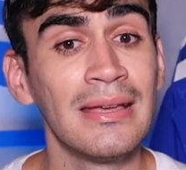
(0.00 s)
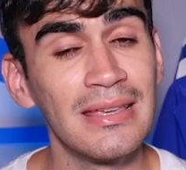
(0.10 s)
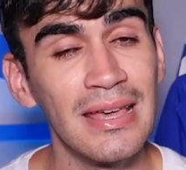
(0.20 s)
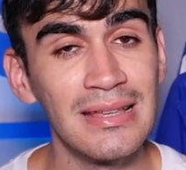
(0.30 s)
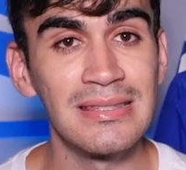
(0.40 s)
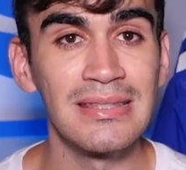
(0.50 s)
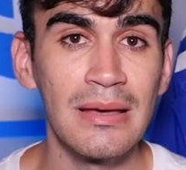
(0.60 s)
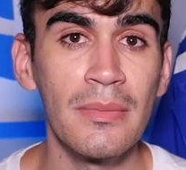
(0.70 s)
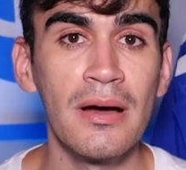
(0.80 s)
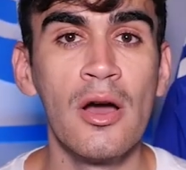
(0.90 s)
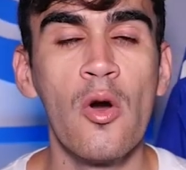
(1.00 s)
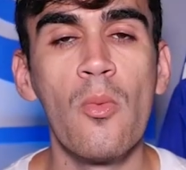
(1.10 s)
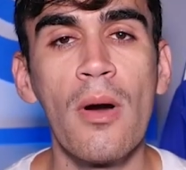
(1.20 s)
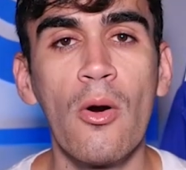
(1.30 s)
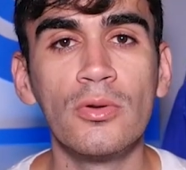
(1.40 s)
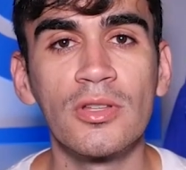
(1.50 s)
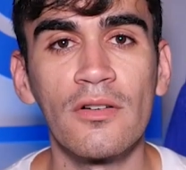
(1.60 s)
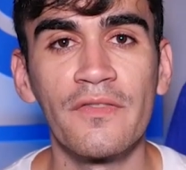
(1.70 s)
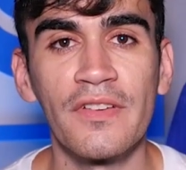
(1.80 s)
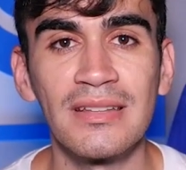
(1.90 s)
que receba uma outra
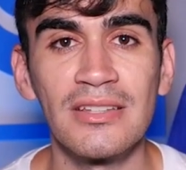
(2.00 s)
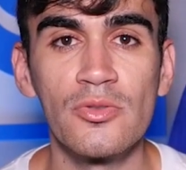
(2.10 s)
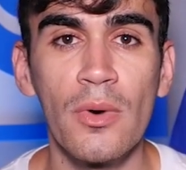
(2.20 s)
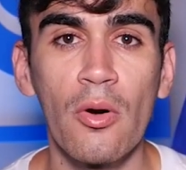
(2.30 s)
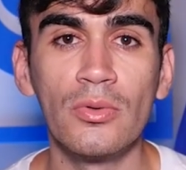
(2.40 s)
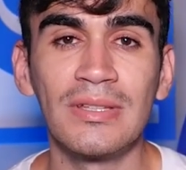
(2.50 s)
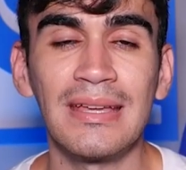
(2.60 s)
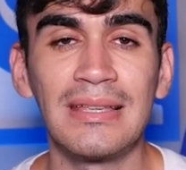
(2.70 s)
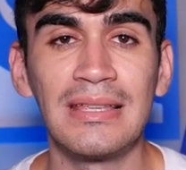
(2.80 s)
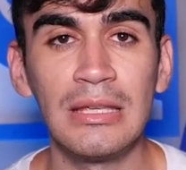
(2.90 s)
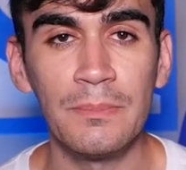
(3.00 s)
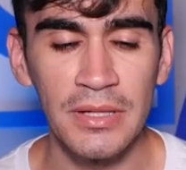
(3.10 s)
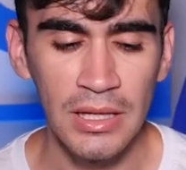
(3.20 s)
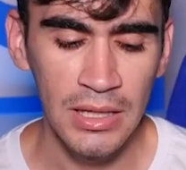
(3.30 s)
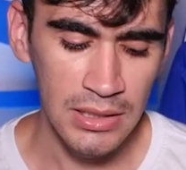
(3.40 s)
oferta de uma outra equipe.